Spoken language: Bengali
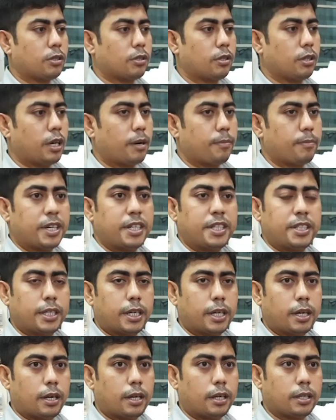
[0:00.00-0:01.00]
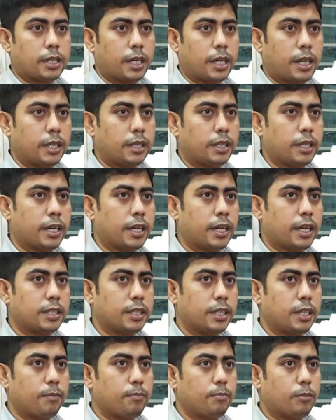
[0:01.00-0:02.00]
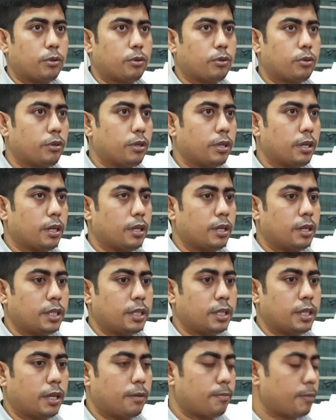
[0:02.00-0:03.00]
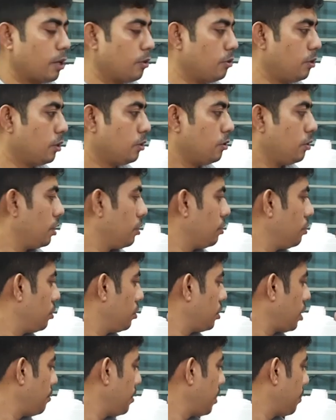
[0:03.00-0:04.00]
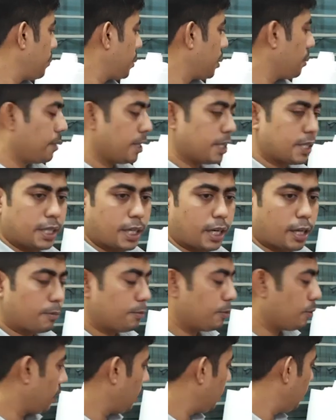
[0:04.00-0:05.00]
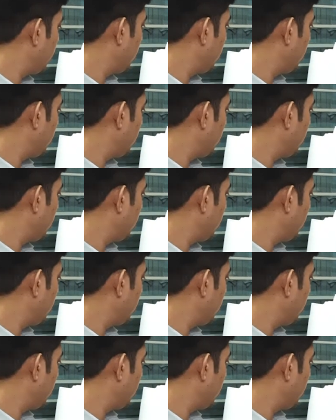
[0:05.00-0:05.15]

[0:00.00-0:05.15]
আসলে আমরা নিজেরা চায়না থেকে ভ্যাকসিন ইম্পোর্ট করে নিজেরাই মালগুলো তৈরি করি তো আমি আপনারা বেশি দেখাবো না এই